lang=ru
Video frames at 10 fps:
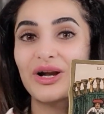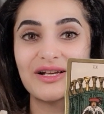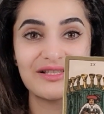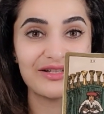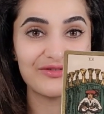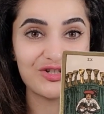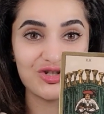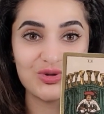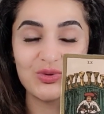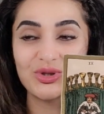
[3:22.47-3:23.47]
праздновать
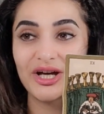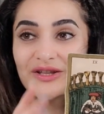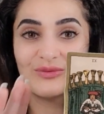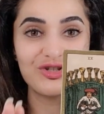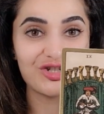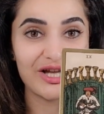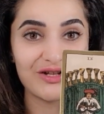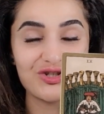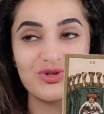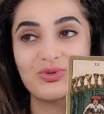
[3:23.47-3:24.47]
что-то,
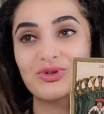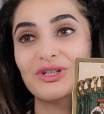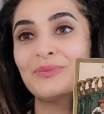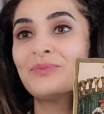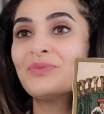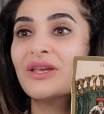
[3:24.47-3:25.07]
отмечать что-то,